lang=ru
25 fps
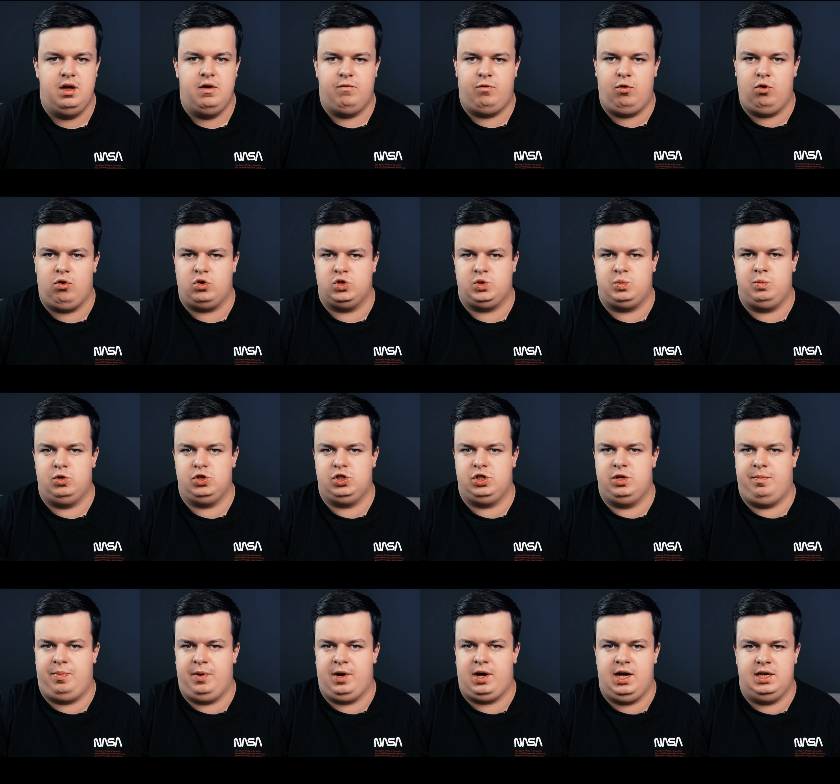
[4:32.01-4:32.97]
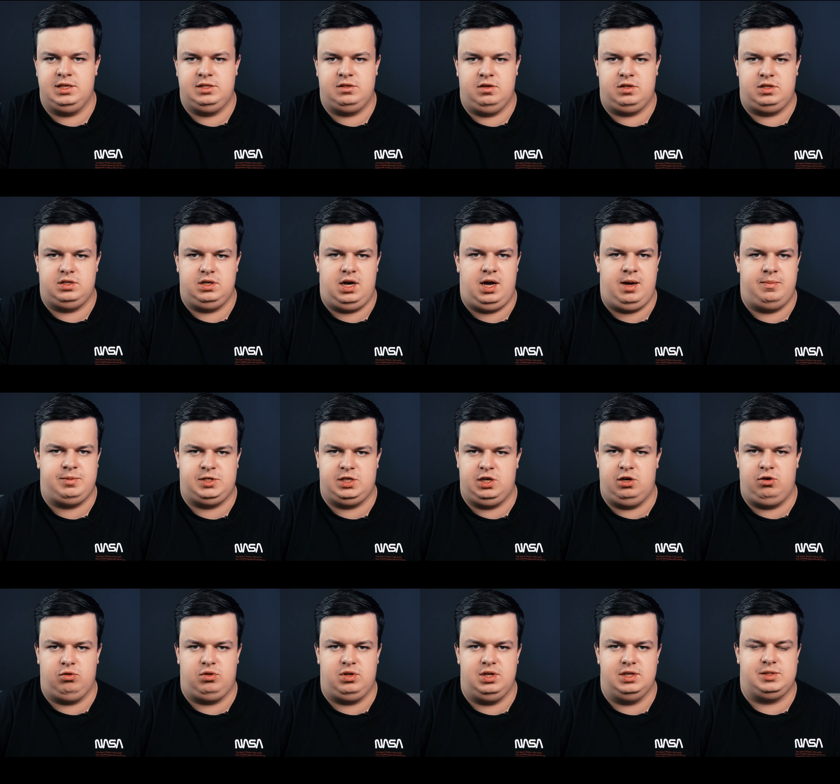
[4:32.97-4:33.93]
Фокус можно показывать
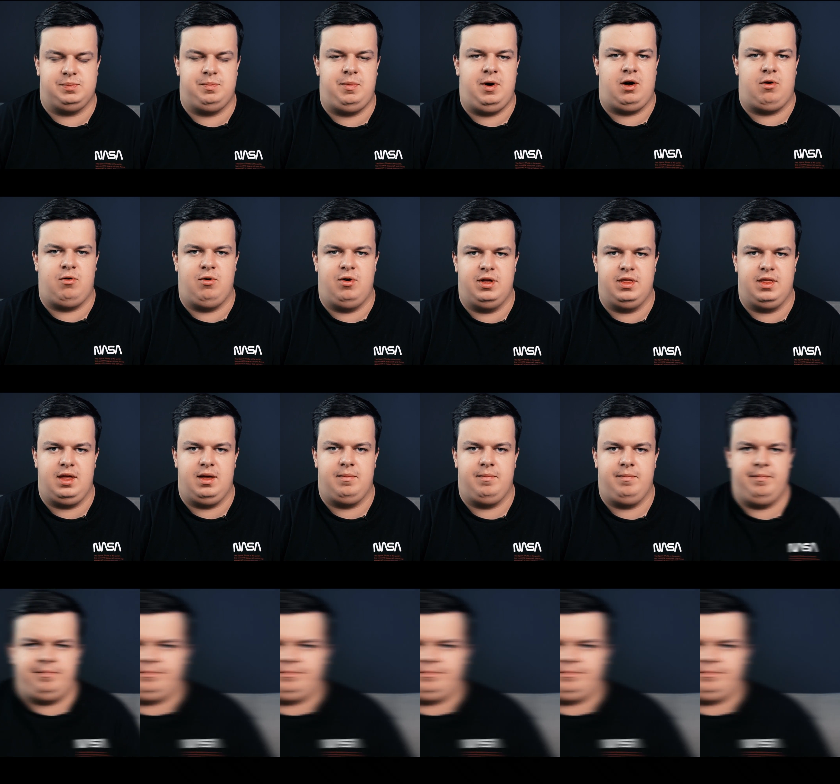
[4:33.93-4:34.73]
абсолютно спокойно.